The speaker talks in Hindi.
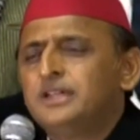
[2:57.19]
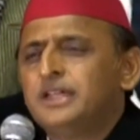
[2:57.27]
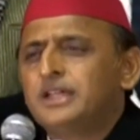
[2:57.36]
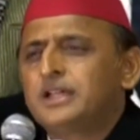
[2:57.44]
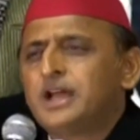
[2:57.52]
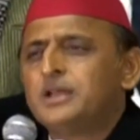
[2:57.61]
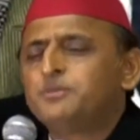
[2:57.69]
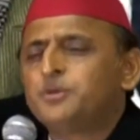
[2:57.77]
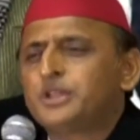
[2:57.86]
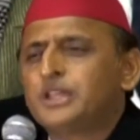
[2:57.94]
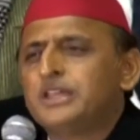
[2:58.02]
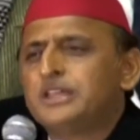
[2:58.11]
एक
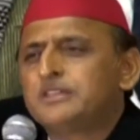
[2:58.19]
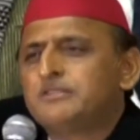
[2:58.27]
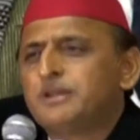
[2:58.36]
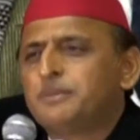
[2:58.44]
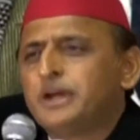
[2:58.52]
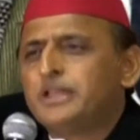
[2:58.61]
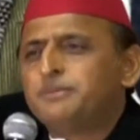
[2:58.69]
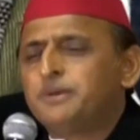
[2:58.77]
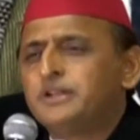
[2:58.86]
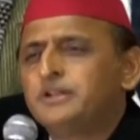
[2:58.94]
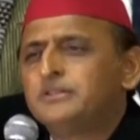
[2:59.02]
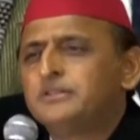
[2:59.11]
कानपुर के इत्र व्यापारी
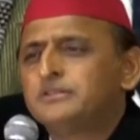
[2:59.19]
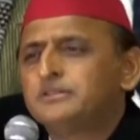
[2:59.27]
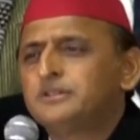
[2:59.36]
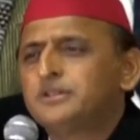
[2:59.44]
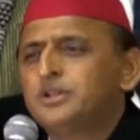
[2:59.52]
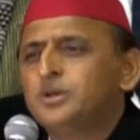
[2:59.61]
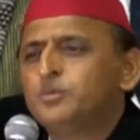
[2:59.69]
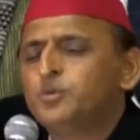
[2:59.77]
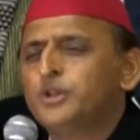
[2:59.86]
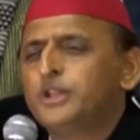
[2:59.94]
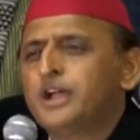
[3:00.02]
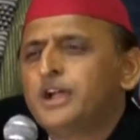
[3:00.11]
पर
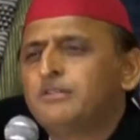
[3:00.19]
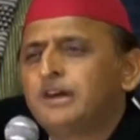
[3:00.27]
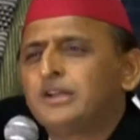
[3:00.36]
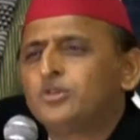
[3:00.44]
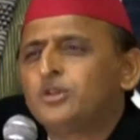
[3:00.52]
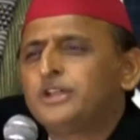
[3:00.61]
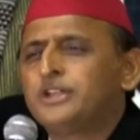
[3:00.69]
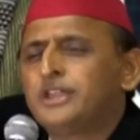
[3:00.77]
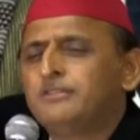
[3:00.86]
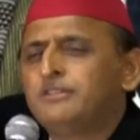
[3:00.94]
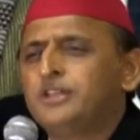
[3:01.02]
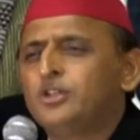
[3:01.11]
पूरे अखबारों ने
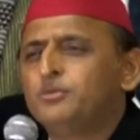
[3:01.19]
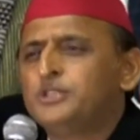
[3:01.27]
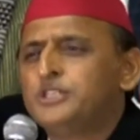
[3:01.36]
टीवी ने